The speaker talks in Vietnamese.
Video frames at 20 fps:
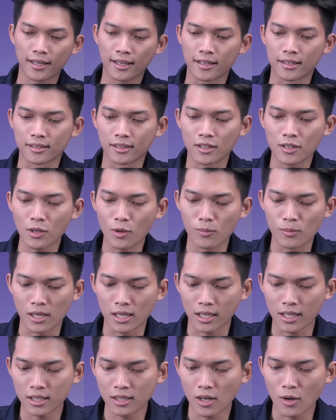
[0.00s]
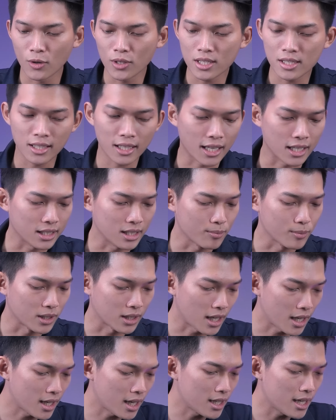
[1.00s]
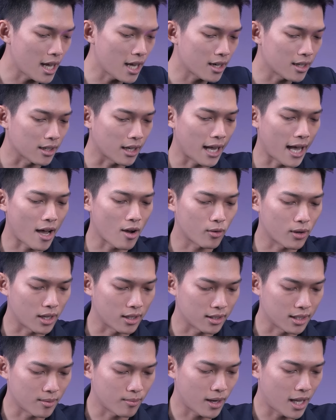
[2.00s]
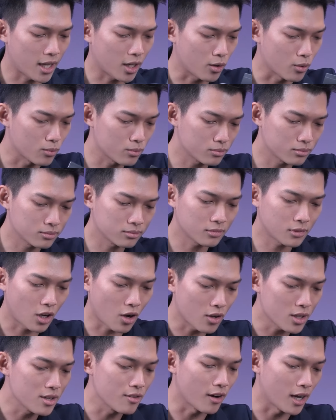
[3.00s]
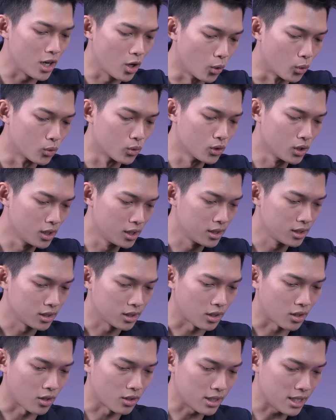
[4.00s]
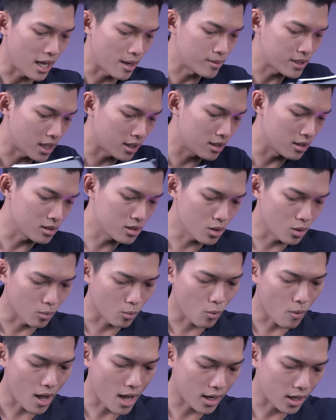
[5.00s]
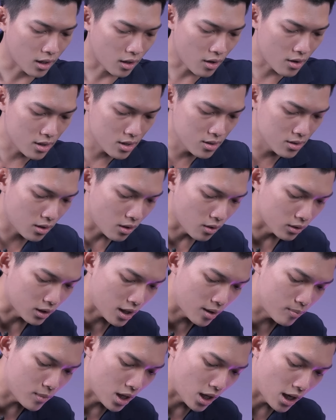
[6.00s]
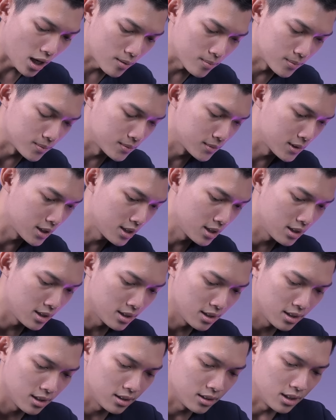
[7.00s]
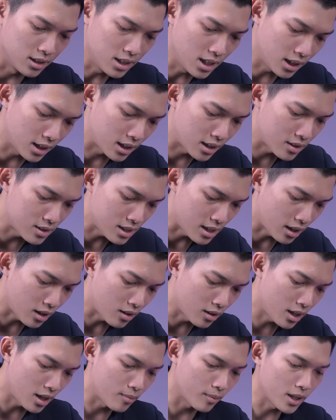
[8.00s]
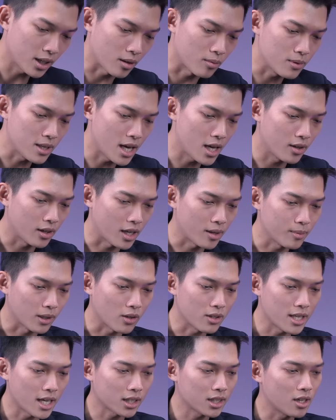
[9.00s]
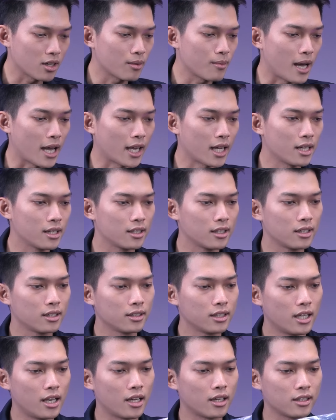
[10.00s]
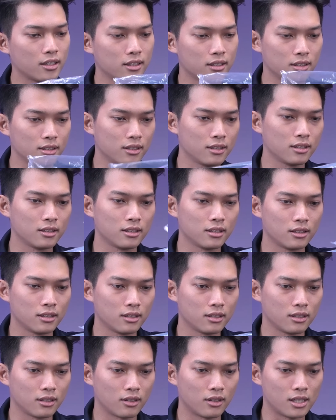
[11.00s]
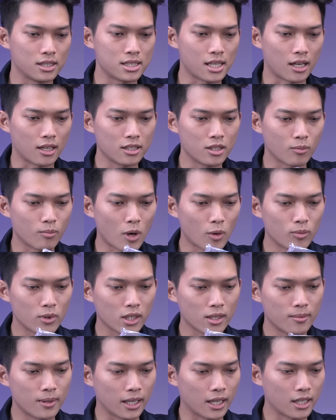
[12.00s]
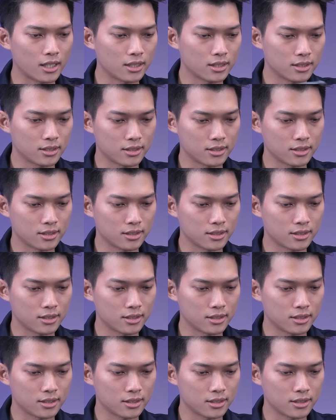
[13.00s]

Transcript: à, nói chung là kết nối như thế này thì mình thấy đánh giá rất là cao nè năm nay cũng có như vậy luôn rồi dẹp sắp giờ sử dụng qua nè coi dưới còn thêm gì không dĩ nhiên là nó sẽ có thêm cái cọng dây hồi nãy mình có nhắc cho các bạn á đây nè để sẵn ở trong bóc này các bạn ha